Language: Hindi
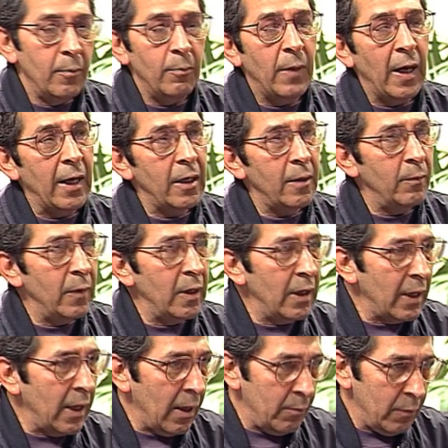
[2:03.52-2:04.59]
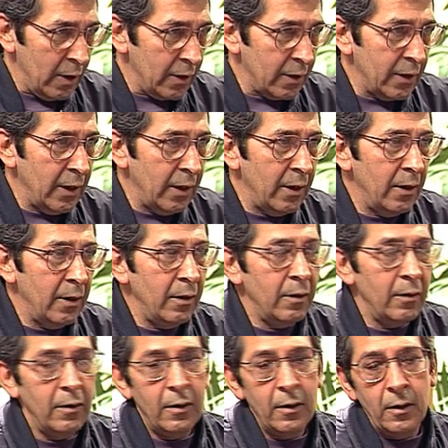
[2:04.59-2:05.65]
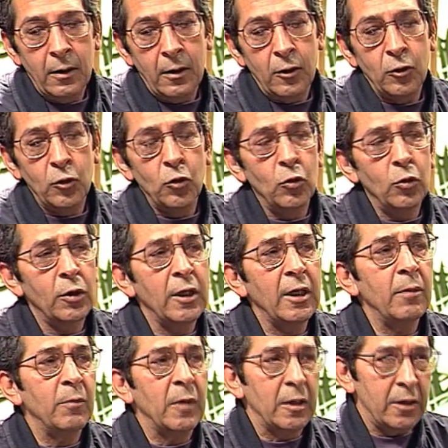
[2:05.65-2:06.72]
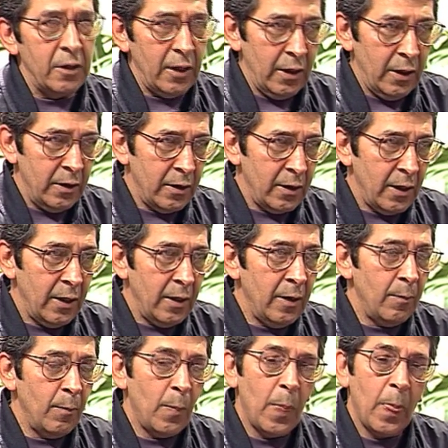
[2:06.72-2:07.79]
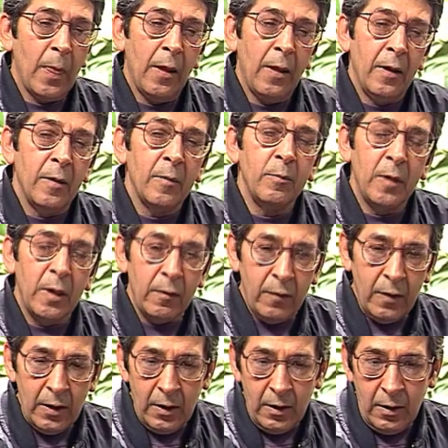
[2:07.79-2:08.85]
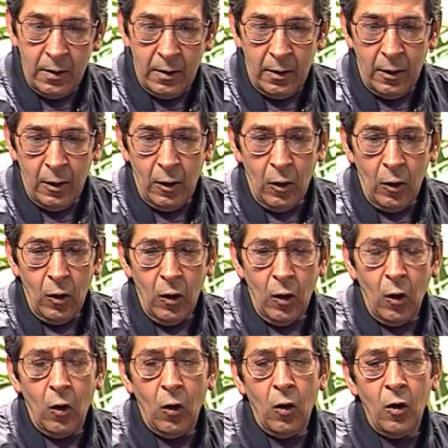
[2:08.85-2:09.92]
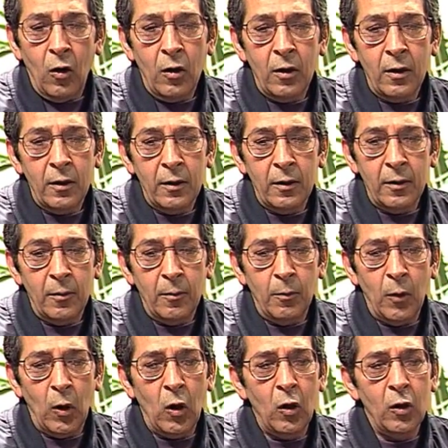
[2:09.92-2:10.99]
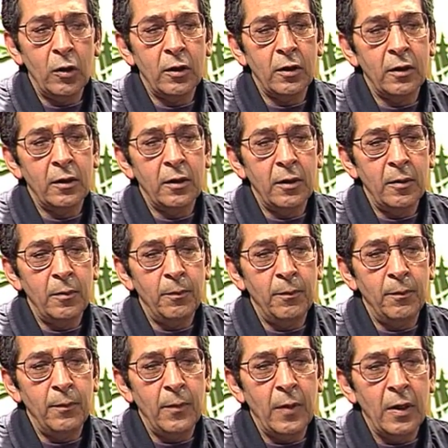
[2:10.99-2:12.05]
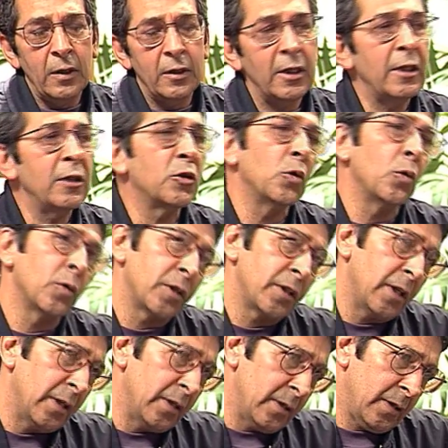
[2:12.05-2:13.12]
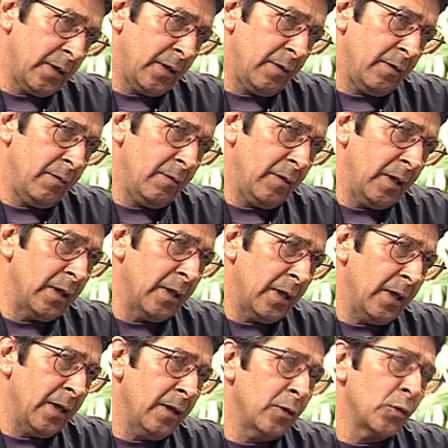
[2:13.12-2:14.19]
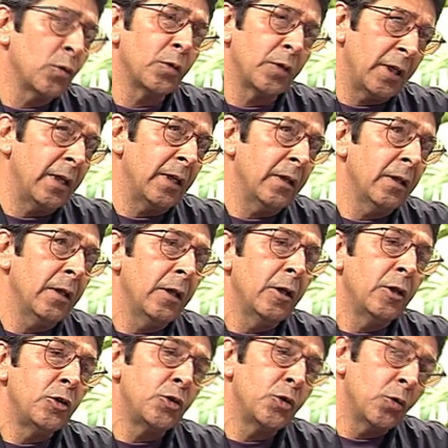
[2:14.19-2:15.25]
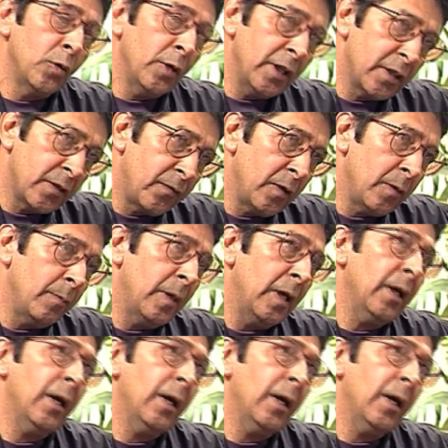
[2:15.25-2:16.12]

बैंक में काम करते हैं दो तीन बच्चे हैं इसके बीवी और बहुत अजीज़ दोस्त हैं इनके दो तीन हम्म। जो इस फिल्म में